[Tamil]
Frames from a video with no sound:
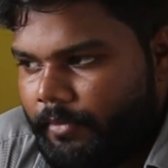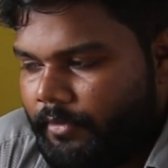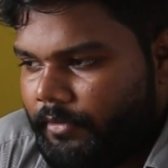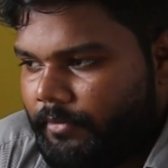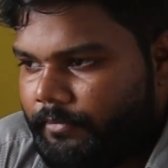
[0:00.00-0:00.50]
ஸோ
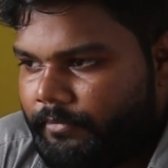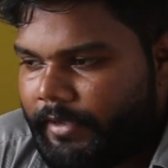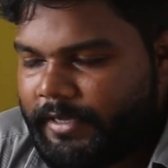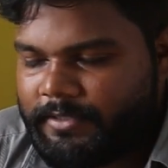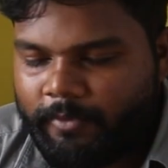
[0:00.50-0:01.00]

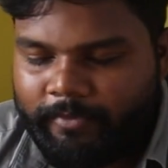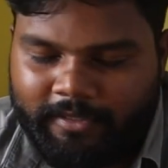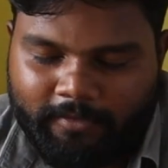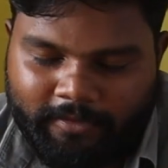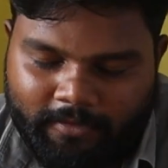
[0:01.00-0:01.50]
மேக்ஸிமம்
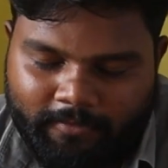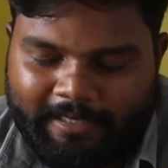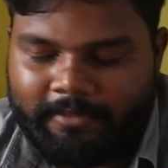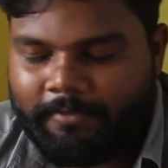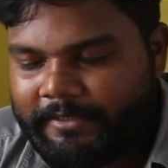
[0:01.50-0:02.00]
இது இந்த
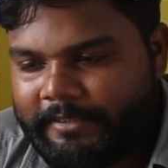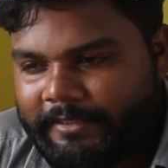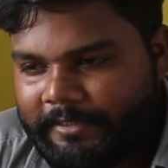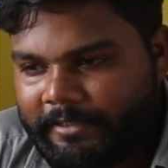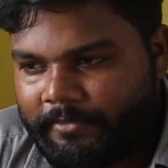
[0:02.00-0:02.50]
பிராண்டை
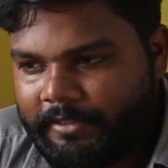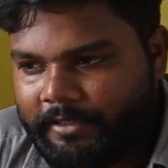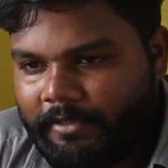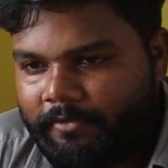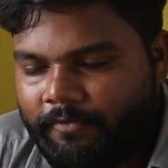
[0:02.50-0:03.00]
பார்த்துக்கிட்டிங்க அப்படின்னா